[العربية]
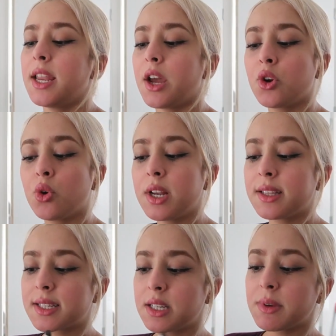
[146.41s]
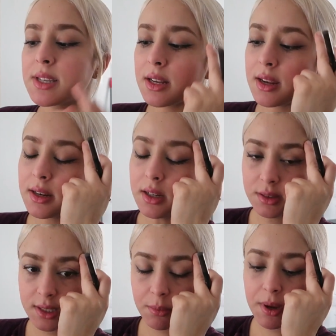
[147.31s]
لانه الا درتي مثلا انا
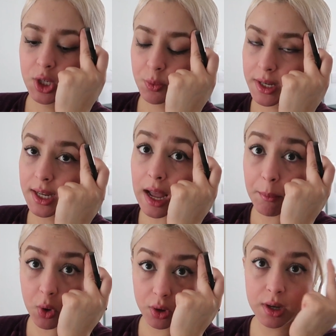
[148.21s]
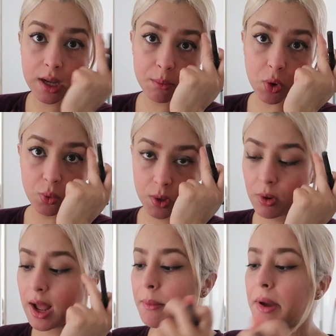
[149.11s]
عندي دابا حجباني غم غمقوا ولا
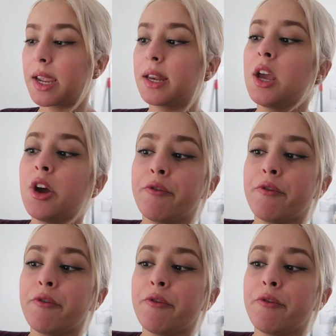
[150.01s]
غامقين